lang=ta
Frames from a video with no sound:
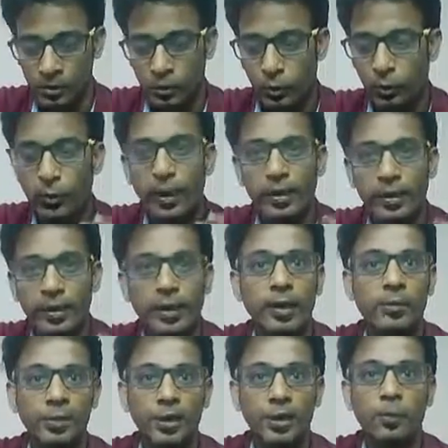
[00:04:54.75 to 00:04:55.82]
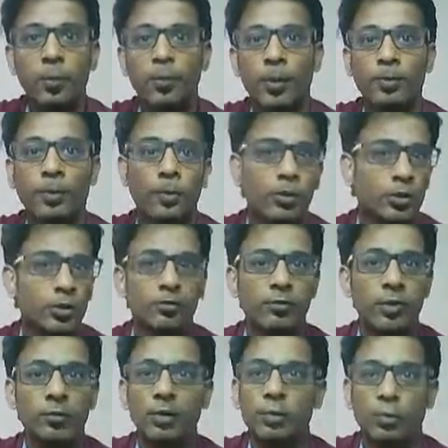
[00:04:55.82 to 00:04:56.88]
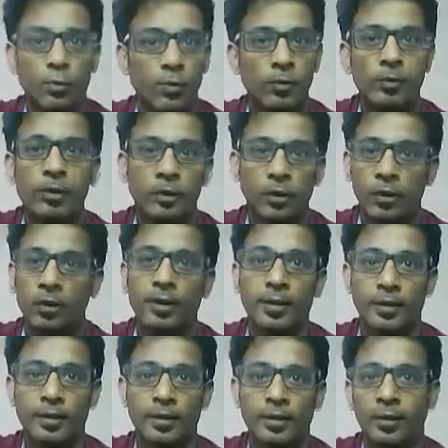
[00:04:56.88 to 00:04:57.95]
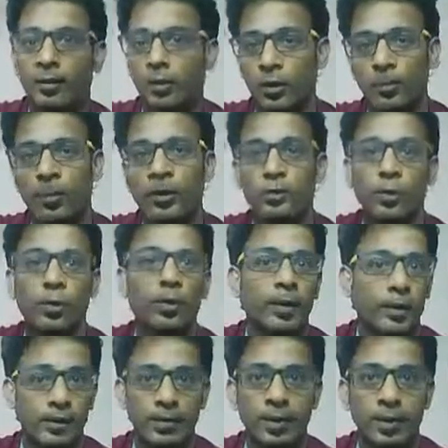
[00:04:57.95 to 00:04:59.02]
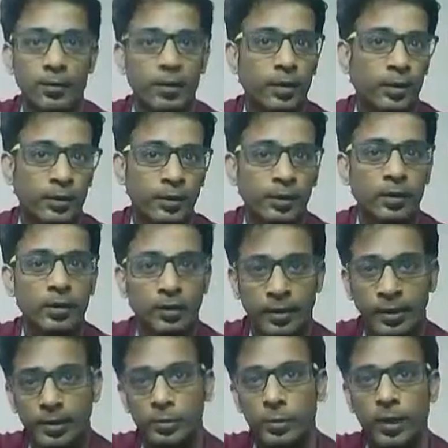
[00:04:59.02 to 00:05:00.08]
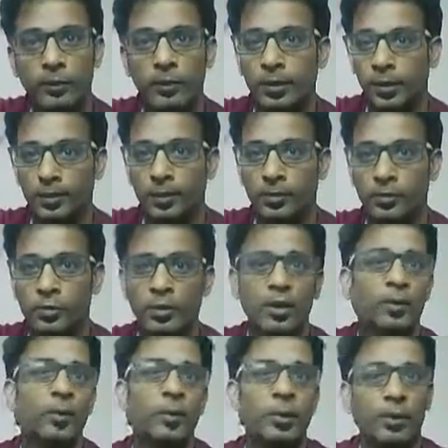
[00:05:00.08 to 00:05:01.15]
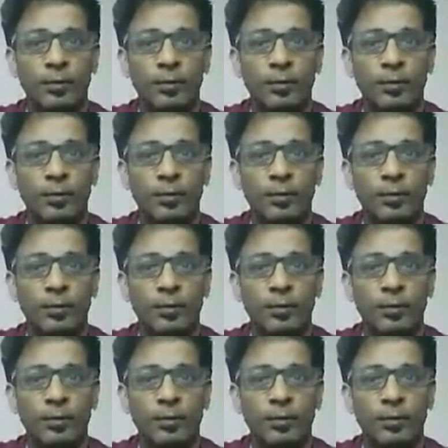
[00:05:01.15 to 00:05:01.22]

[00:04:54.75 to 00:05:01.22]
ஸோ என்ன நீங்கள் ஈவெண்ட்டை புக் பண்ணும்போது மோஸ்ட் ஆஃப் த இவெண்ட்ஸ் ஓவர் தி கால் தான் நடக்குது எனக்கு கால் பண்ணி சொல்லுவீங்க நெக்ஸ்ட் டே ஈவெண்ட் அடுத்த நான் நெக்ஸ்ட் வீக் ஈவெண்ட் அது மாதிரி சொல்லிட்டு நம்ம